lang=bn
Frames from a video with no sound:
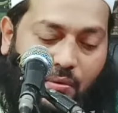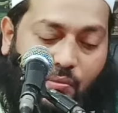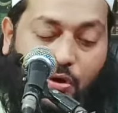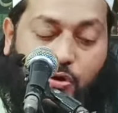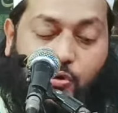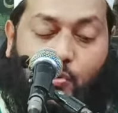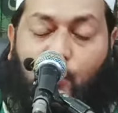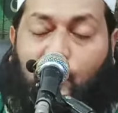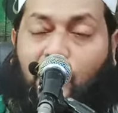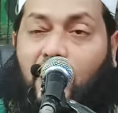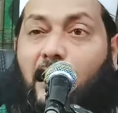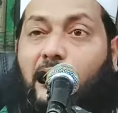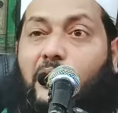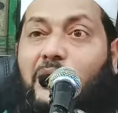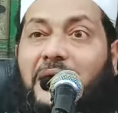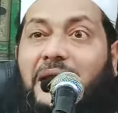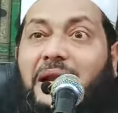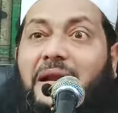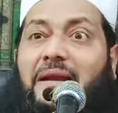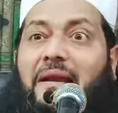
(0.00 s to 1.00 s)
ওয়ুগ্রহ
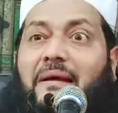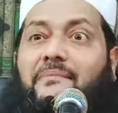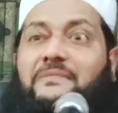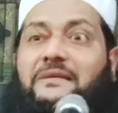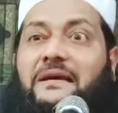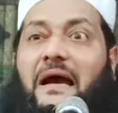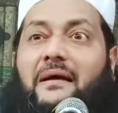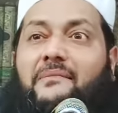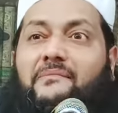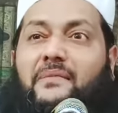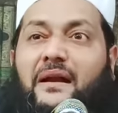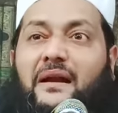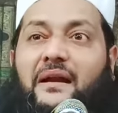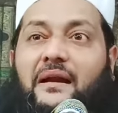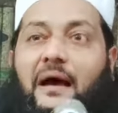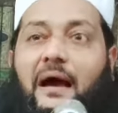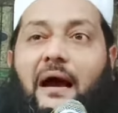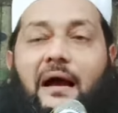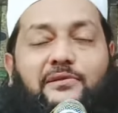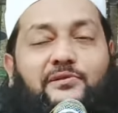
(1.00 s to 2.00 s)
ইনলাম ইয়ামান
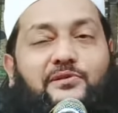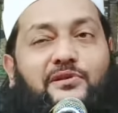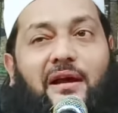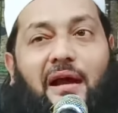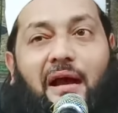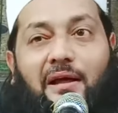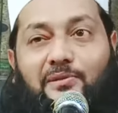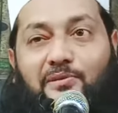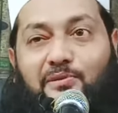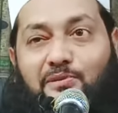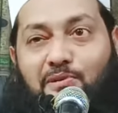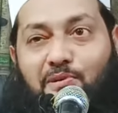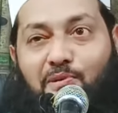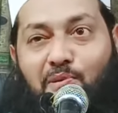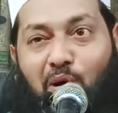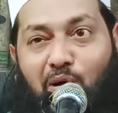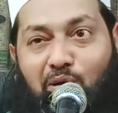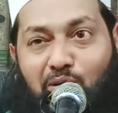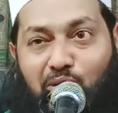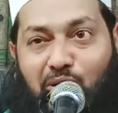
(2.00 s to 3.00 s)
আর যদি এতটুক
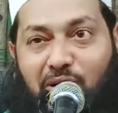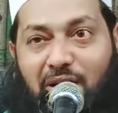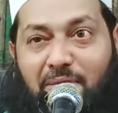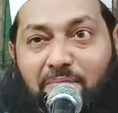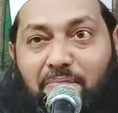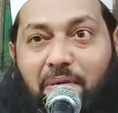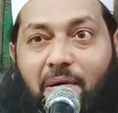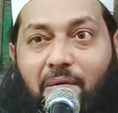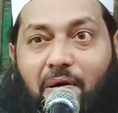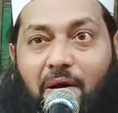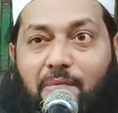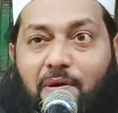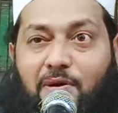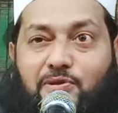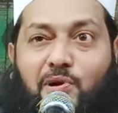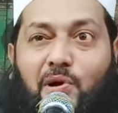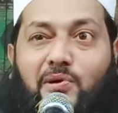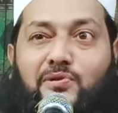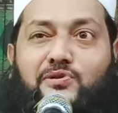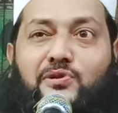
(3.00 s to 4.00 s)
কন্ট্রোলিং পাওয়ার বা
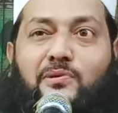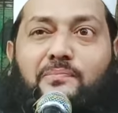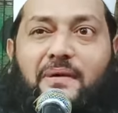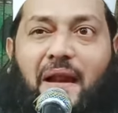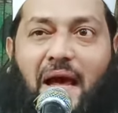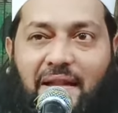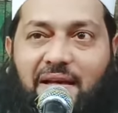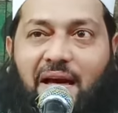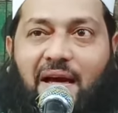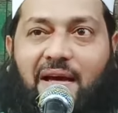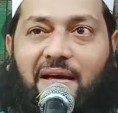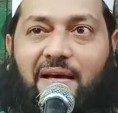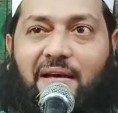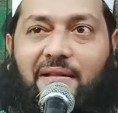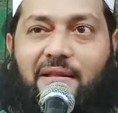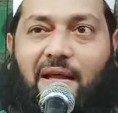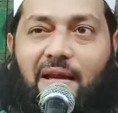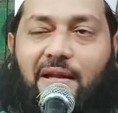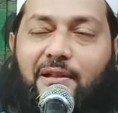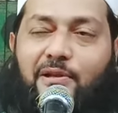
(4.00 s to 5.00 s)
সংযম না থাকে
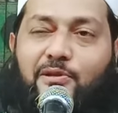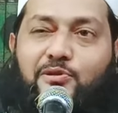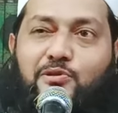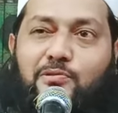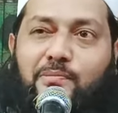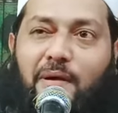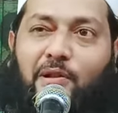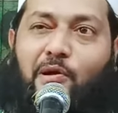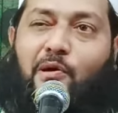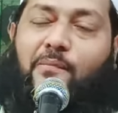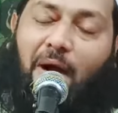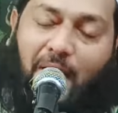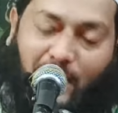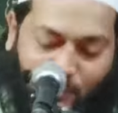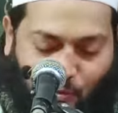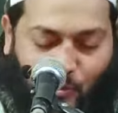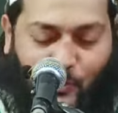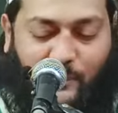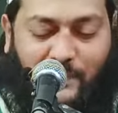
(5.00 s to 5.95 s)
তাহলে তার চুমা দেওয়া মাকরু